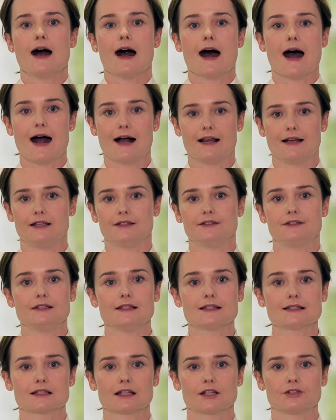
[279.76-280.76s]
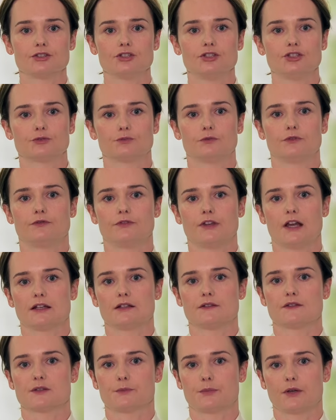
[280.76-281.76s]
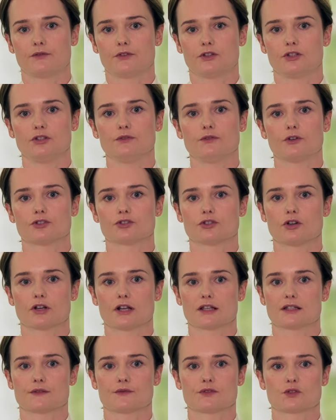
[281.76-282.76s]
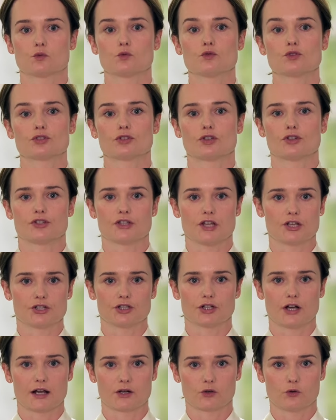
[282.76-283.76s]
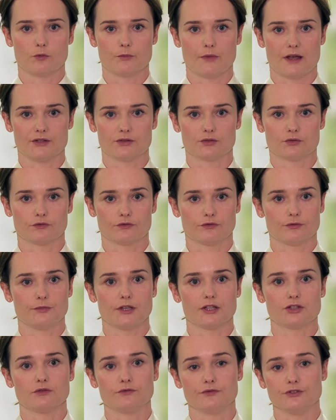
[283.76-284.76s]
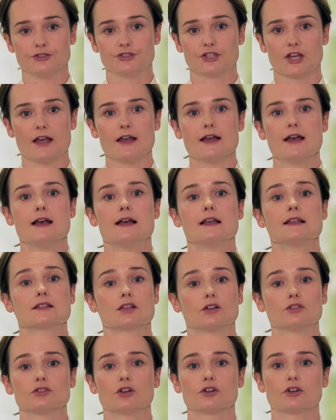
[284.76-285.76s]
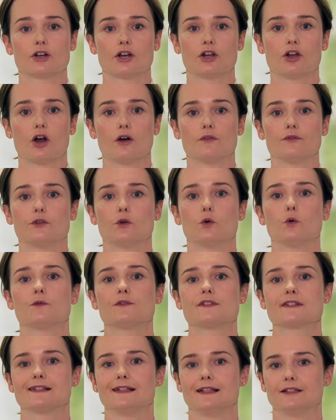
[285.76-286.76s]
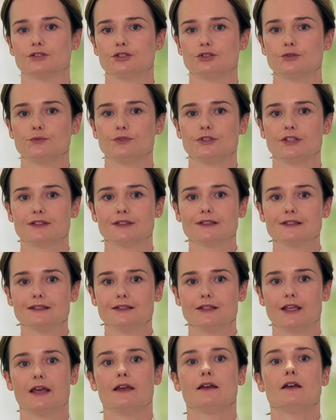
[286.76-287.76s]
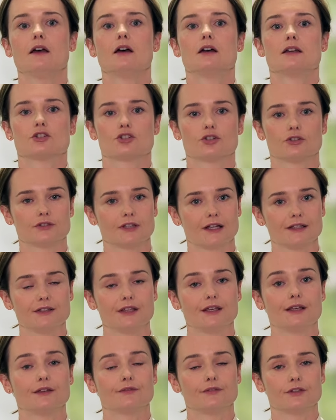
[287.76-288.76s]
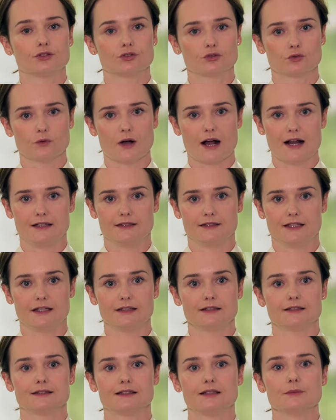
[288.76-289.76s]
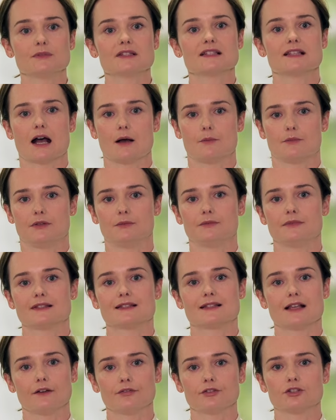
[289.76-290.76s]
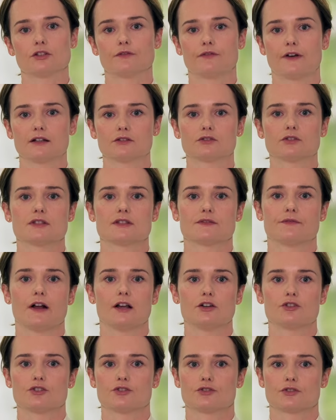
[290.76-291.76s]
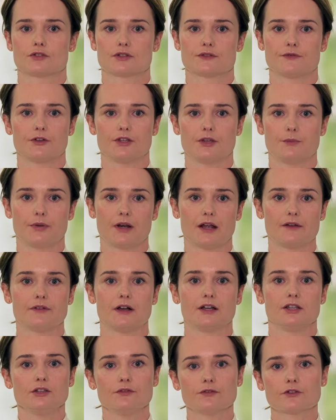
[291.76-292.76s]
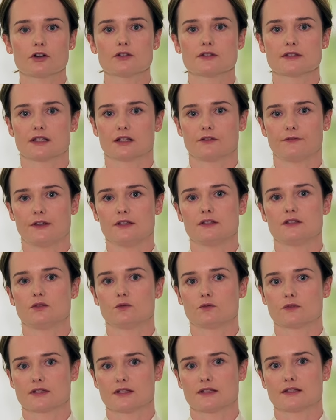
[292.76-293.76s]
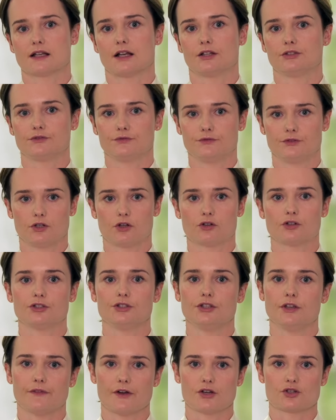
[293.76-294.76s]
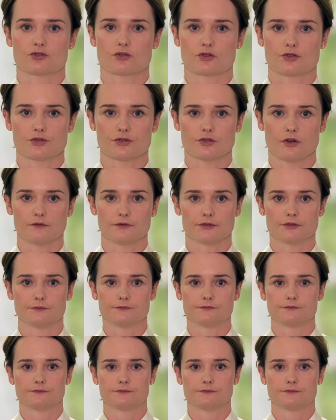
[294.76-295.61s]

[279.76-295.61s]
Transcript: ale nie straciliśmy wiary w sprawiedliwość oraz w słuszność naszych argumentów. Mianowicie sąd okręgowy uwzględnił jedynie żądanie ewentualne, tym samym zawsze warto jest walczyć o swoje prawa i w konsekwencji uzyskać wyrok nieważnościowy.